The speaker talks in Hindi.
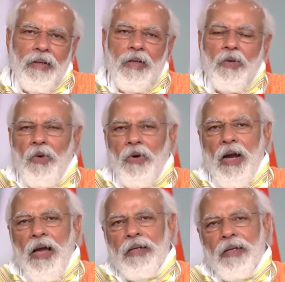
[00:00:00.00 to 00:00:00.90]
कि
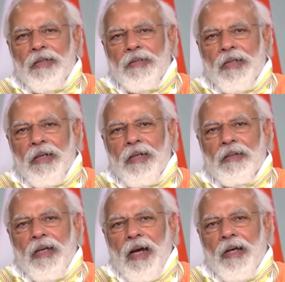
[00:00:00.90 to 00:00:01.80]
कोरोना के इस
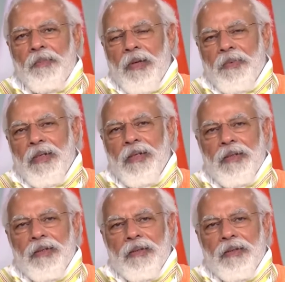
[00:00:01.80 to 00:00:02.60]
संकट काल में भी